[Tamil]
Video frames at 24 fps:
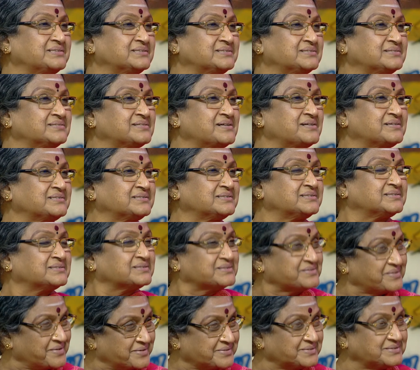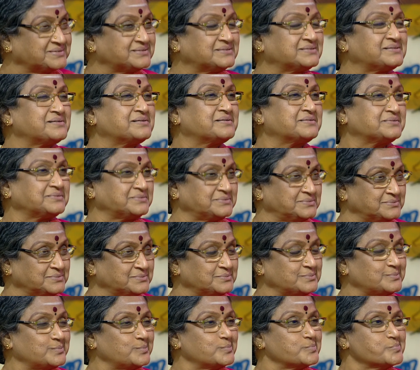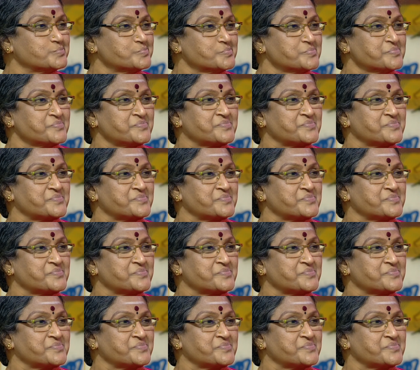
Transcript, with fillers: ஃபுல் காமெடியை வந்து பண்ணி காட்டினாங்க